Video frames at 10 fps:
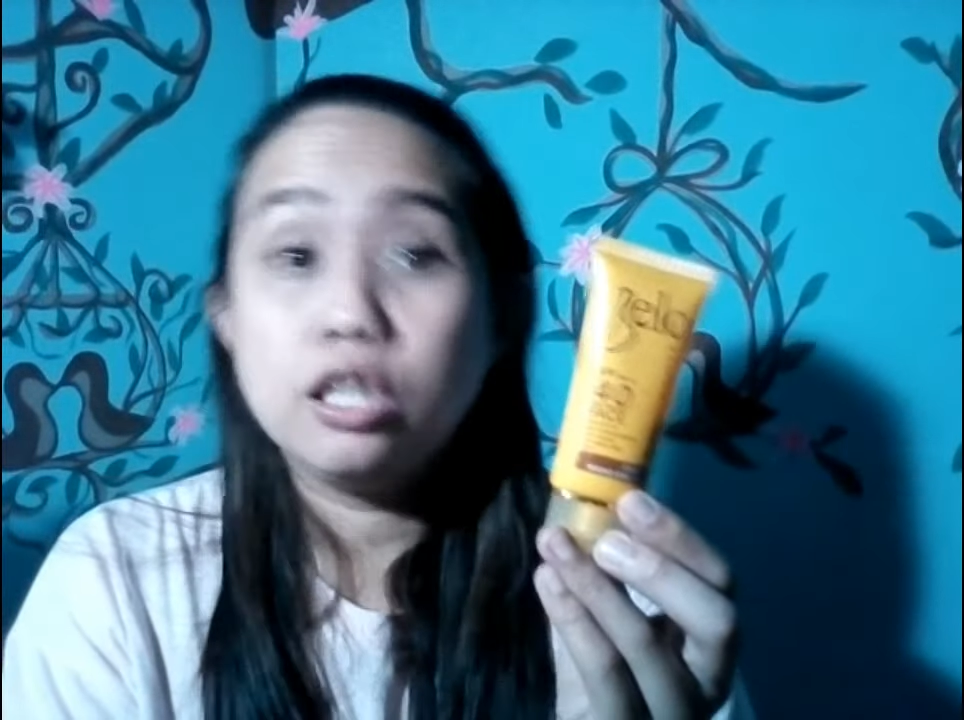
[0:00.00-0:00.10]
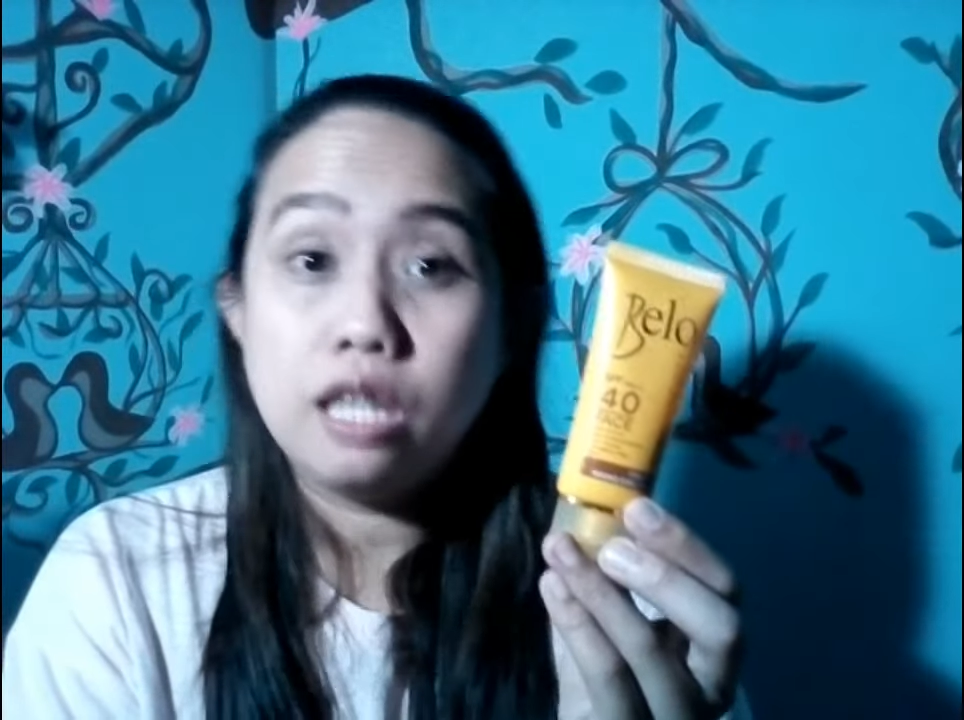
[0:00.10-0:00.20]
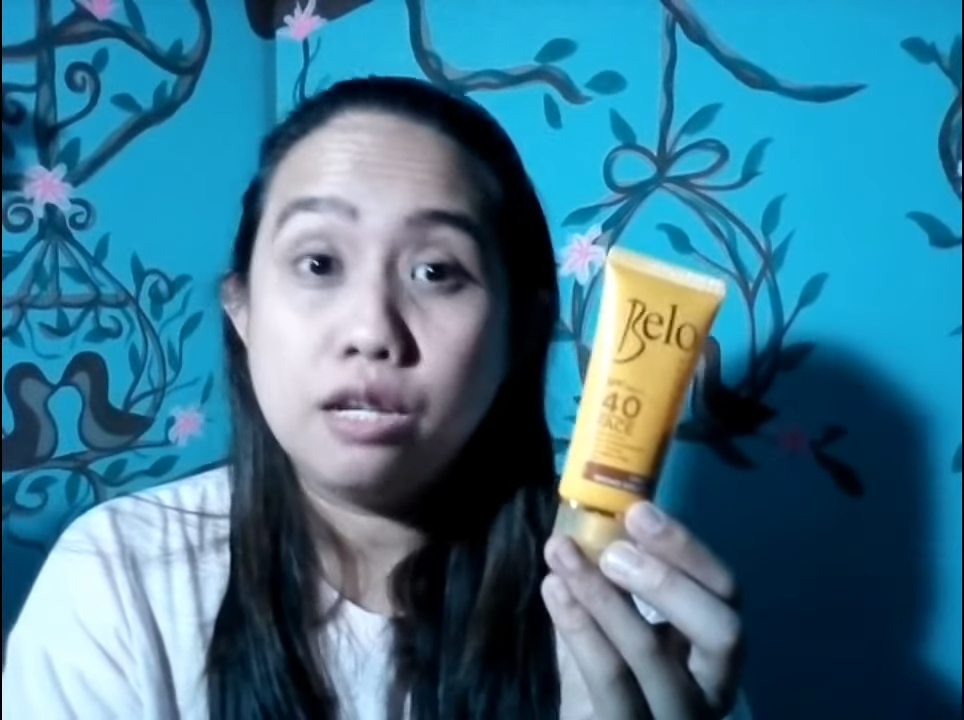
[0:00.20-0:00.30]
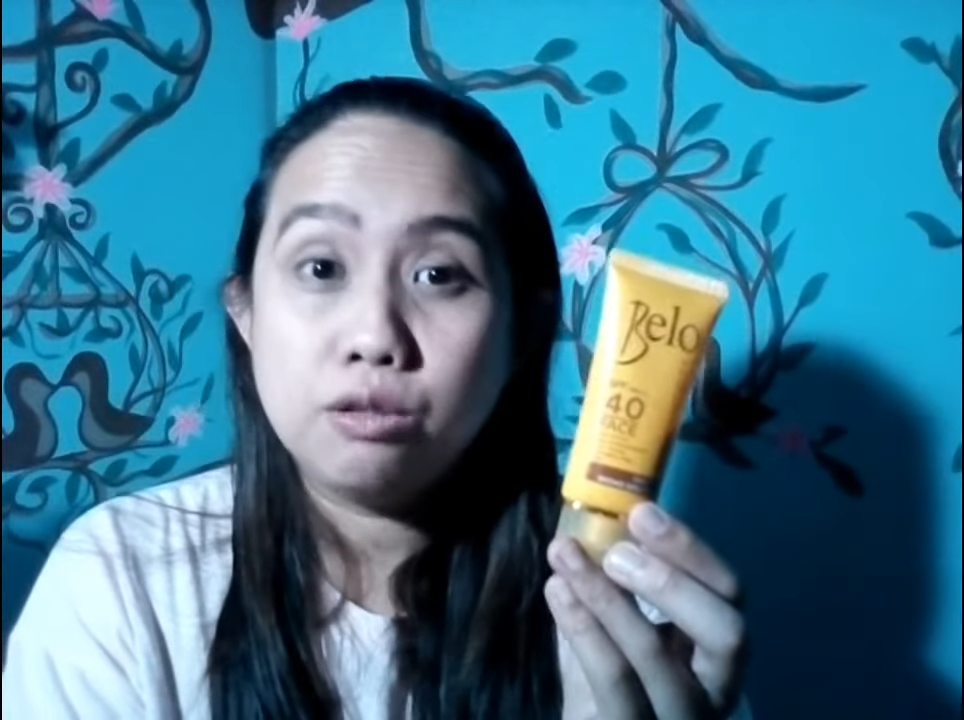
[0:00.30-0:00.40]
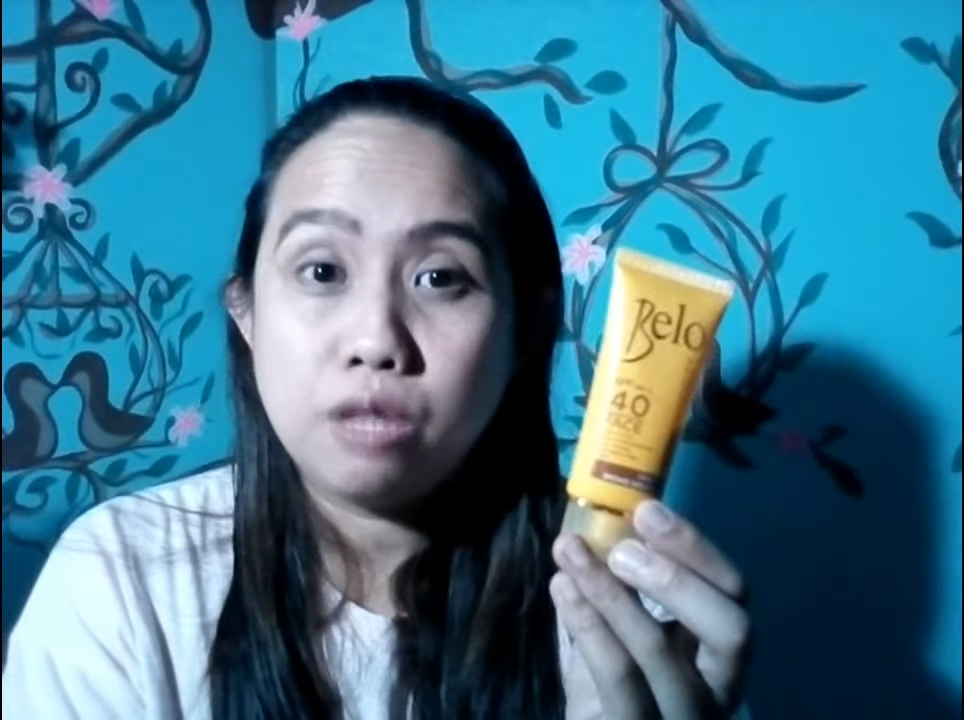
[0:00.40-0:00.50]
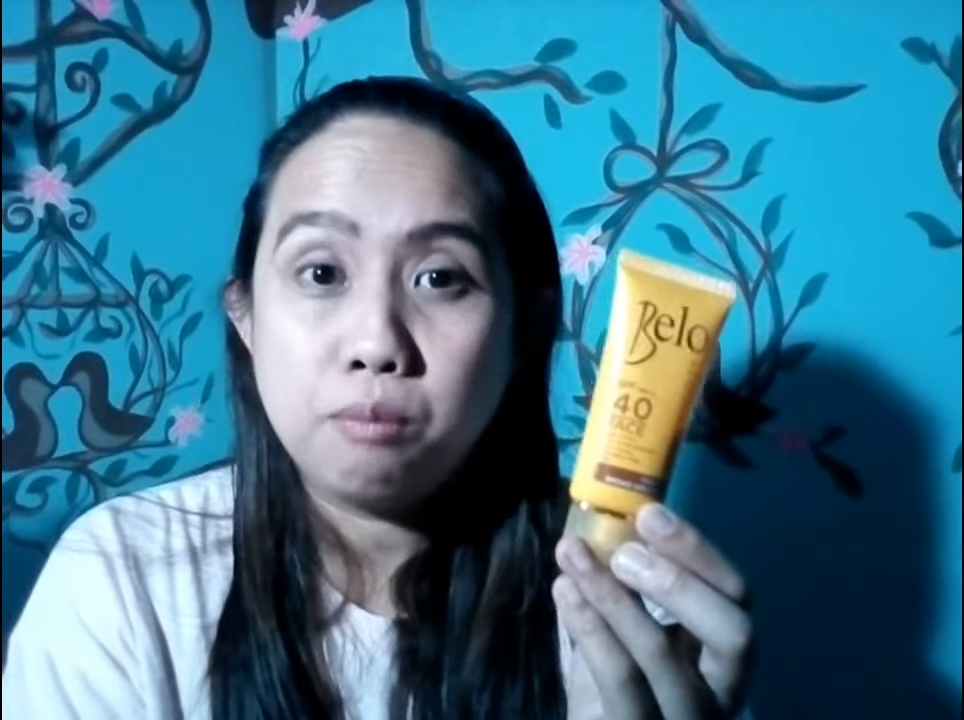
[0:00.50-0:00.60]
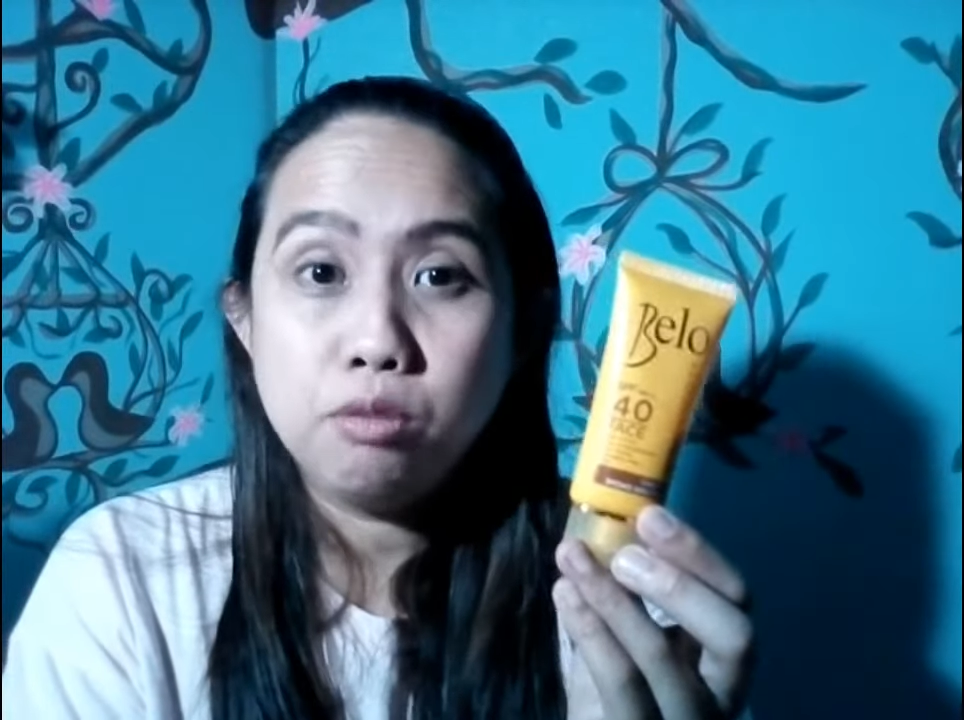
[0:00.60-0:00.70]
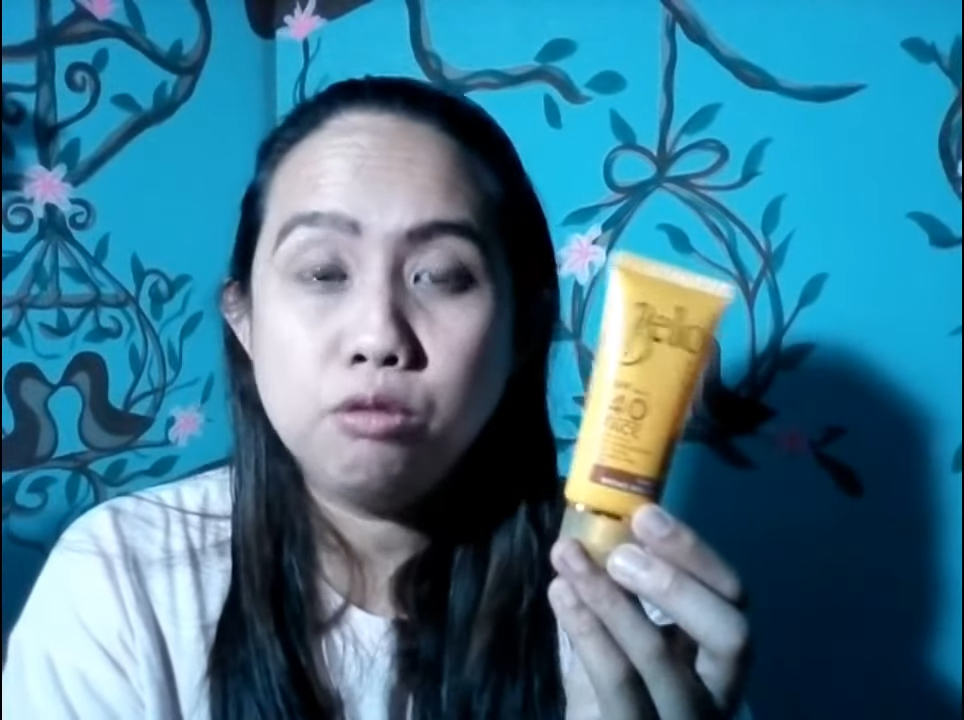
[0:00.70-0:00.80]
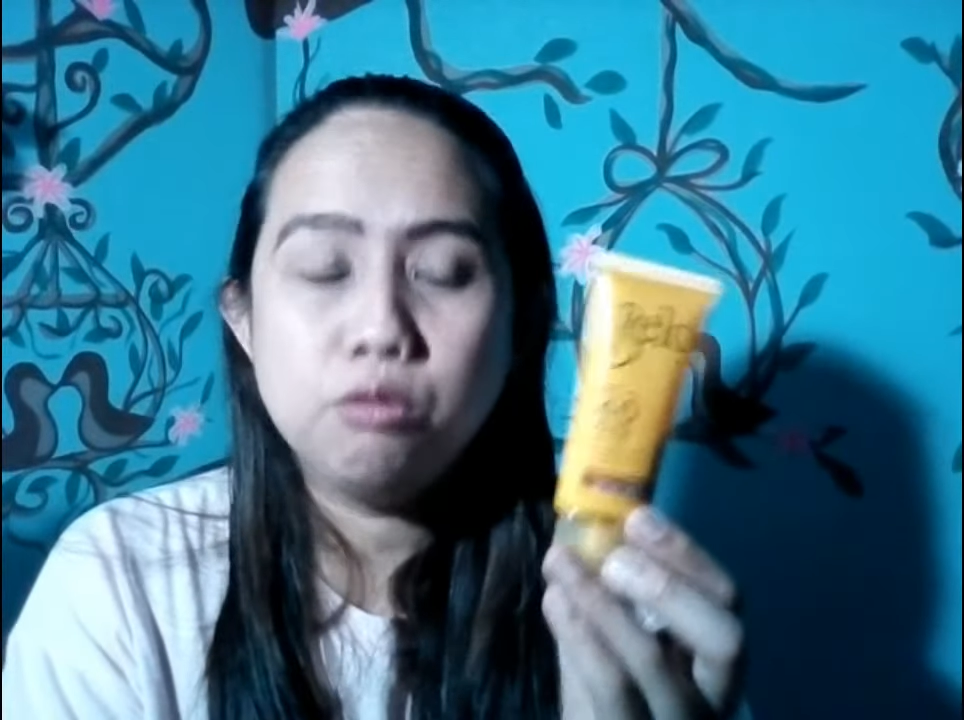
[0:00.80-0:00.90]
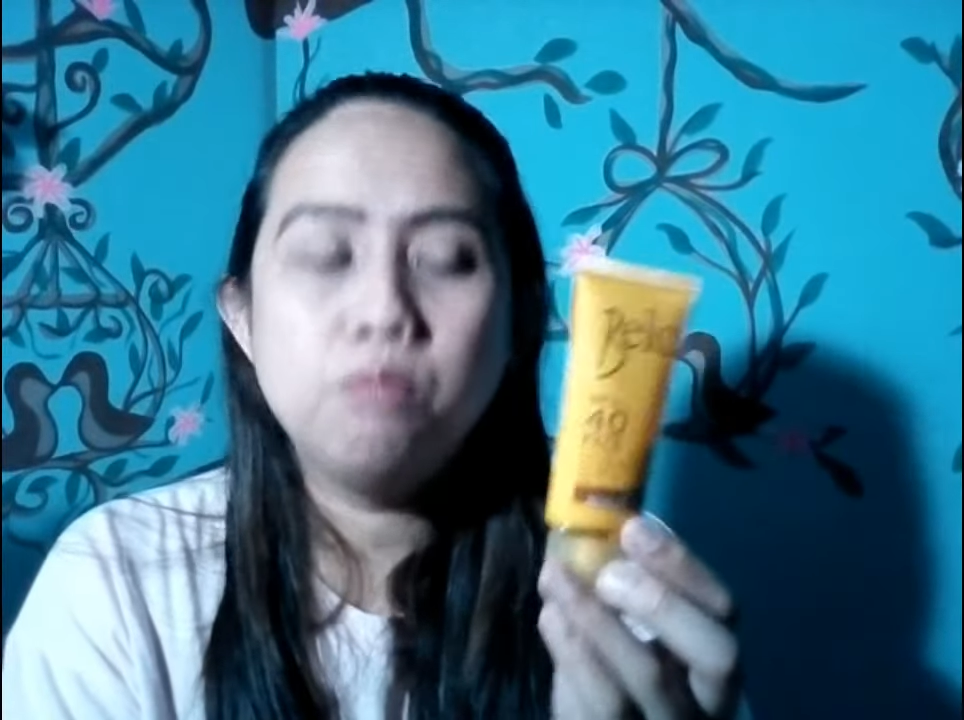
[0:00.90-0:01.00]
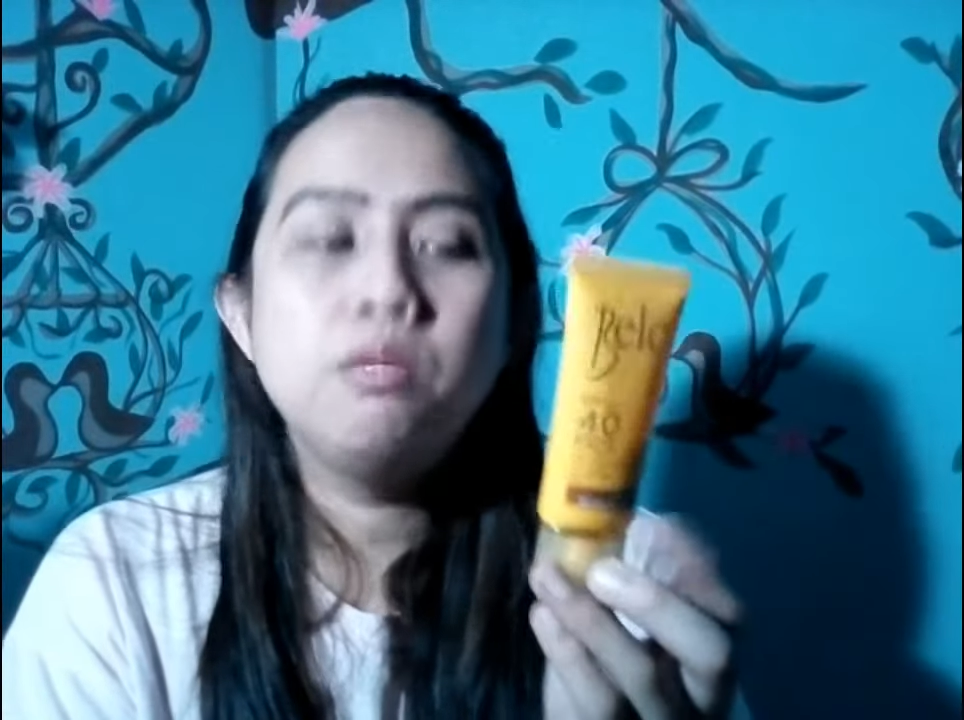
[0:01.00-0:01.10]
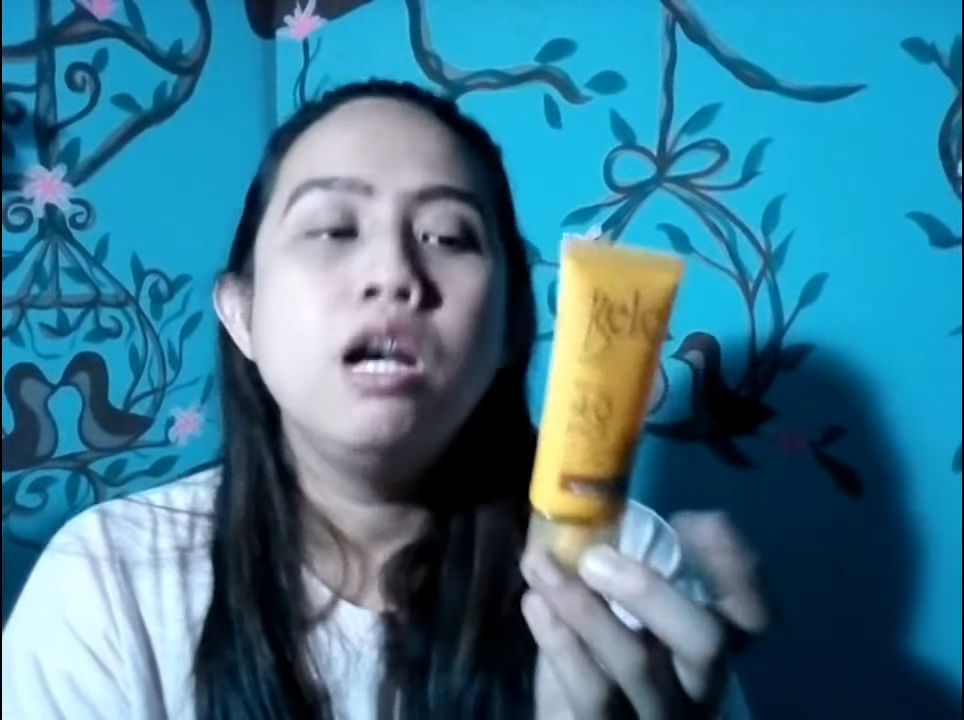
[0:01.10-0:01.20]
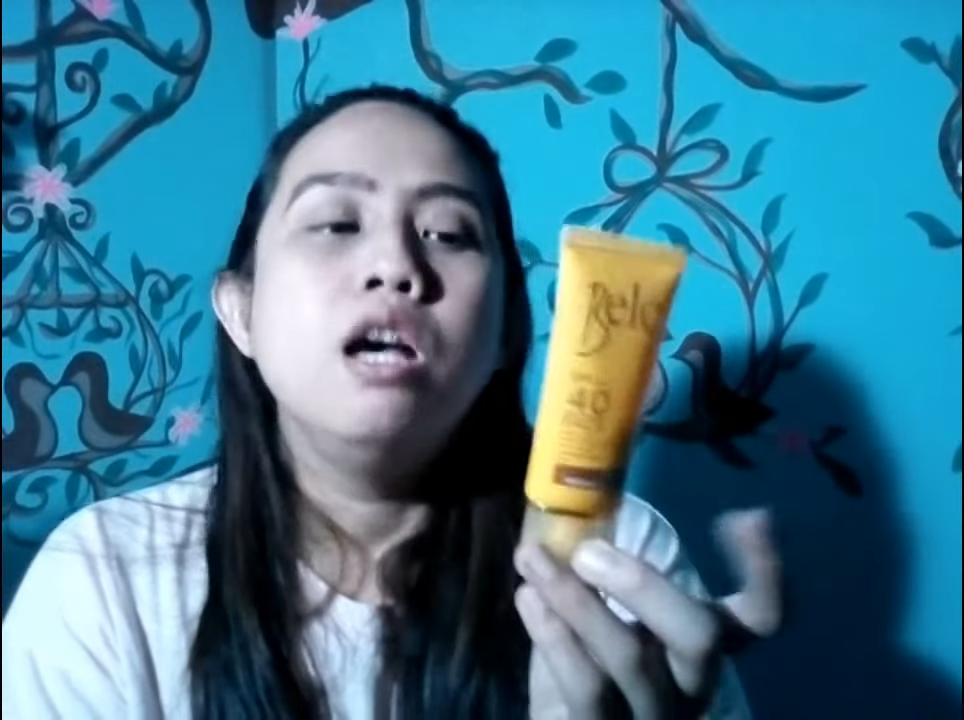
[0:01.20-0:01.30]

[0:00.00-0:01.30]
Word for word: Thank you, sample room.